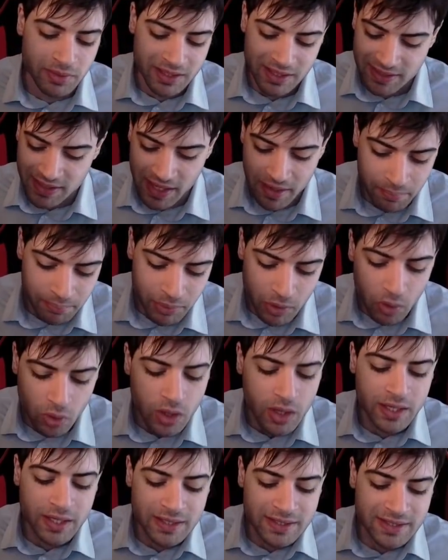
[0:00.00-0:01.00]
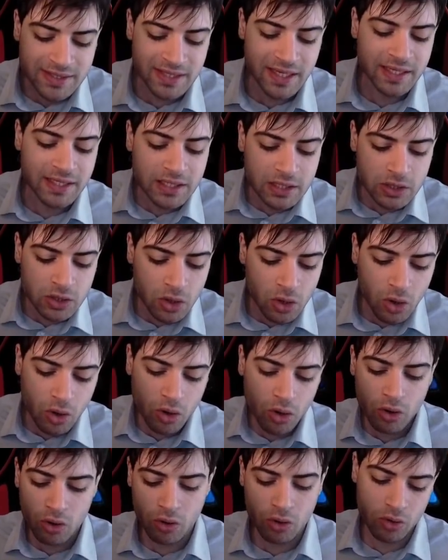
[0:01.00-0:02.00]
ad esempio se
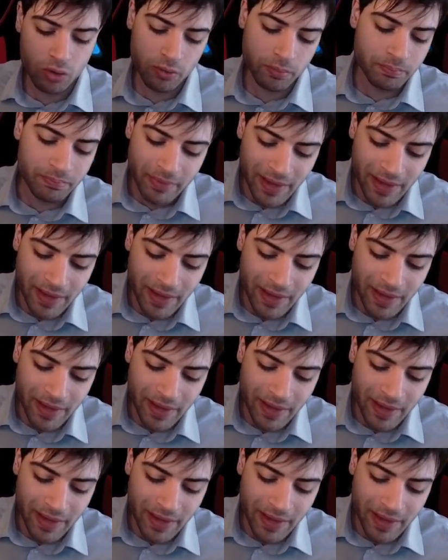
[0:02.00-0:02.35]
io